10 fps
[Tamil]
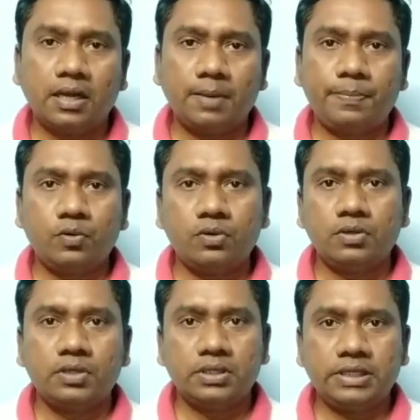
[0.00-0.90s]
அப்போது
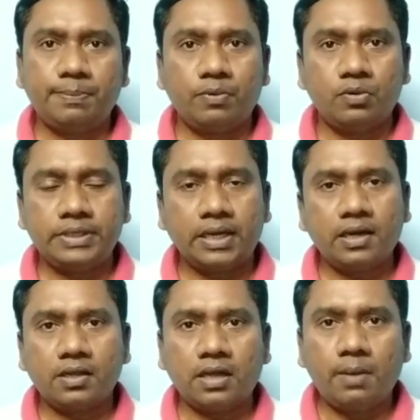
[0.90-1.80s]
இப்போது எல்லா
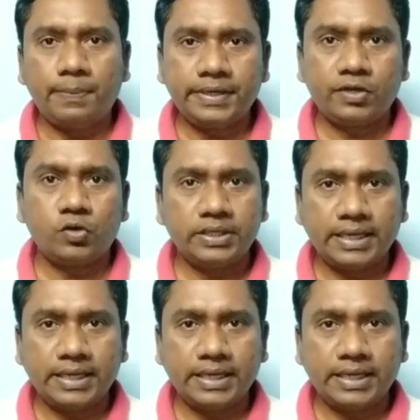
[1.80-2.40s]
காம்படிட்டரோட